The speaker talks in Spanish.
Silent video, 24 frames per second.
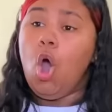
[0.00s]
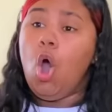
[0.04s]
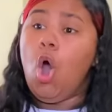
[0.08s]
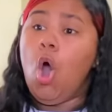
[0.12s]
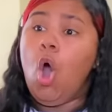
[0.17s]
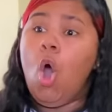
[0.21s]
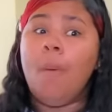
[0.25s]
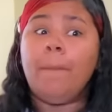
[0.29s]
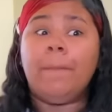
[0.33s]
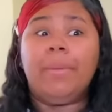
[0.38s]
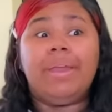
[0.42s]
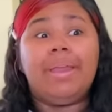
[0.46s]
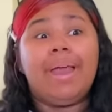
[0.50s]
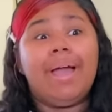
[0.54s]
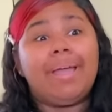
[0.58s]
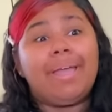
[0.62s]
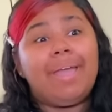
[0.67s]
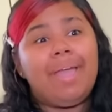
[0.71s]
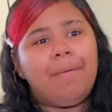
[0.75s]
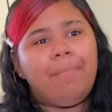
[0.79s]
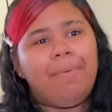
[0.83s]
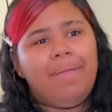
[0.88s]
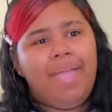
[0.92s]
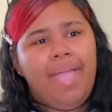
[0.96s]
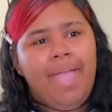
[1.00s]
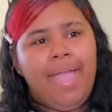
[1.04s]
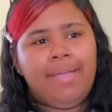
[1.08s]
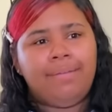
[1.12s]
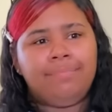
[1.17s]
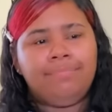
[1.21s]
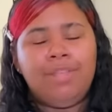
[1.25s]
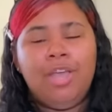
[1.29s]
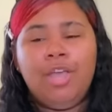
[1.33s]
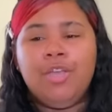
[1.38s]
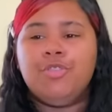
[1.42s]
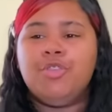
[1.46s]
Oh, mira qué
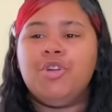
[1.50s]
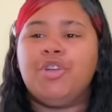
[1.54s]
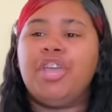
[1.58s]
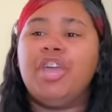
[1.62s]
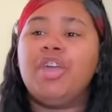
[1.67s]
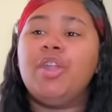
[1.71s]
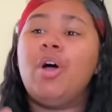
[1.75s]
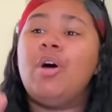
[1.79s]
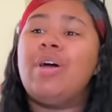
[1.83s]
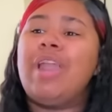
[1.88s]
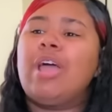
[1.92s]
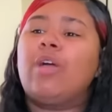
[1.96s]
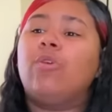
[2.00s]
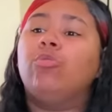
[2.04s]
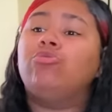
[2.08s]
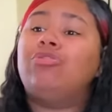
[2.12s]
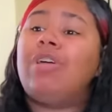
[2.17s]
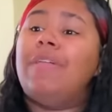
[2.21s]
bien. Yo quiero ahora que